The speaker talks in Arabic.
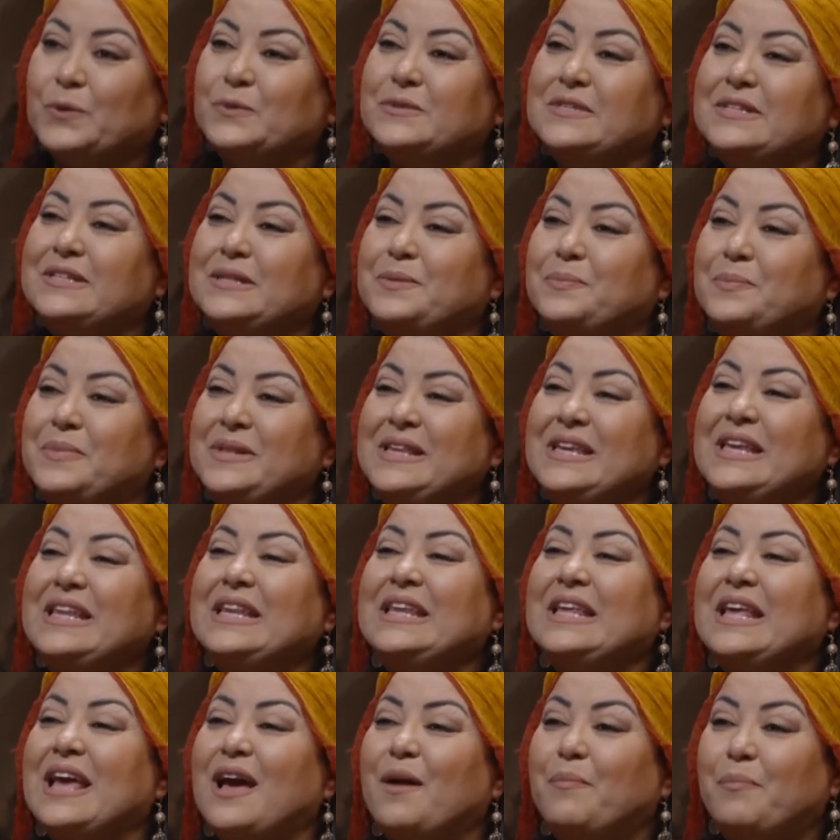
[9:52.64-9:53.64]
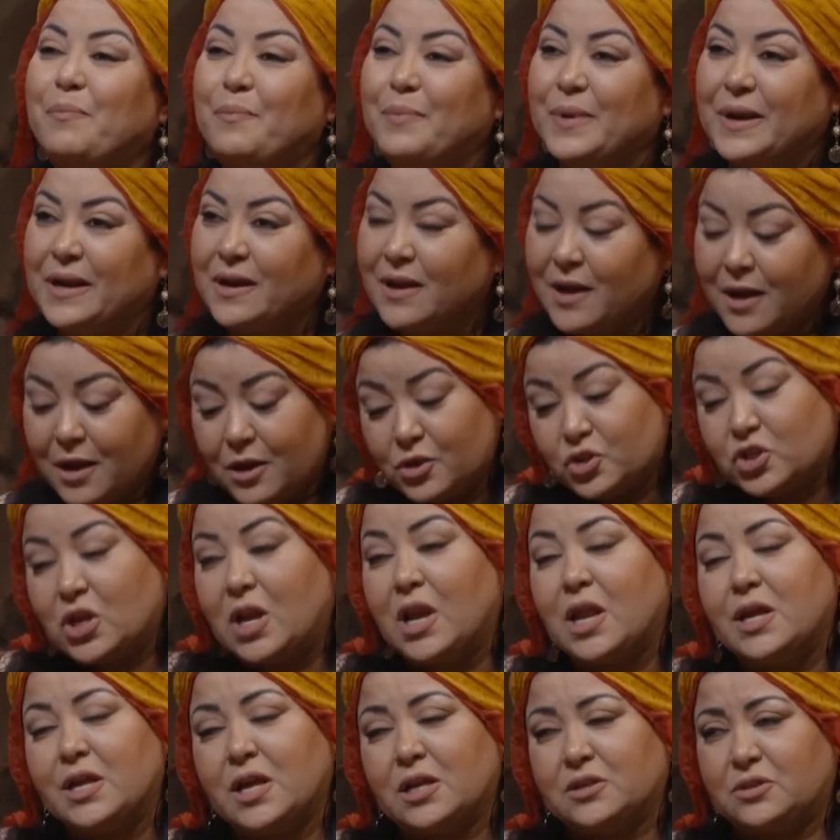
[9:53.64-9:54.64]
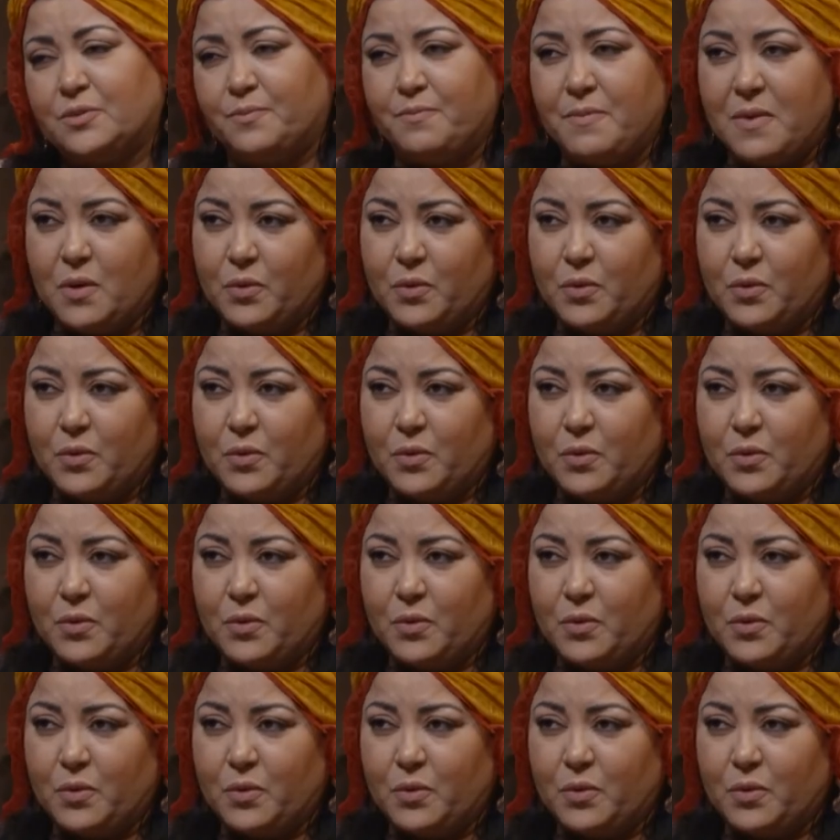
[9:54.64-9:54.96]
وزيد بنيني هبل ان شاء الله يعجب